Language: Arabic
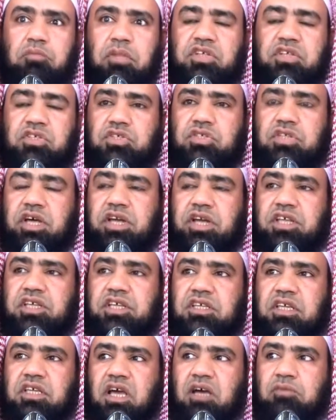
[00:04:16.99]

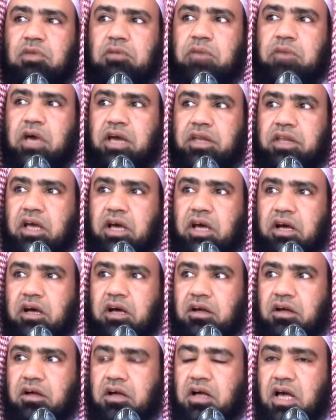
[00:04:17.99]
مصدرية بمعنى
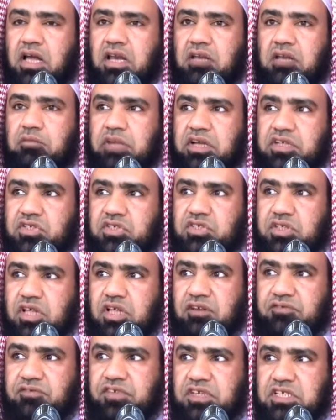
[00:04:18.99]

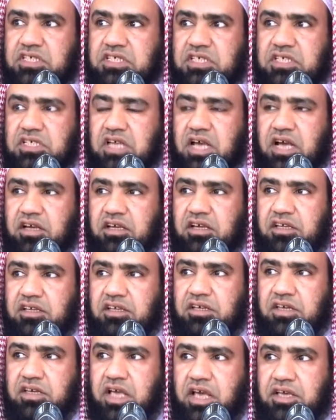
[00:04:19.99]
المصدر في سياق
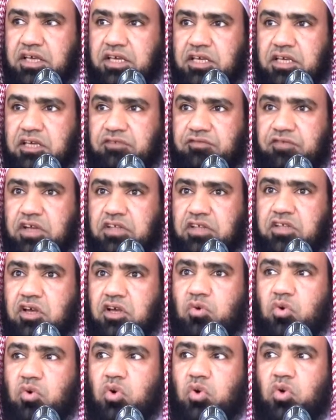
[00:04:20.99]
النهي
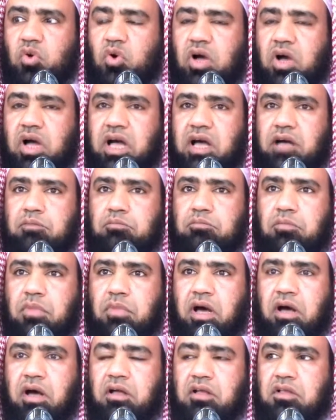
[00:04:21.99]
فتكون
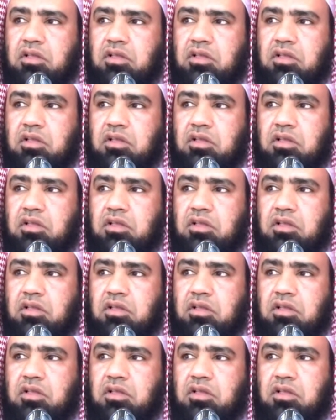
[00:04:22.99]
عامة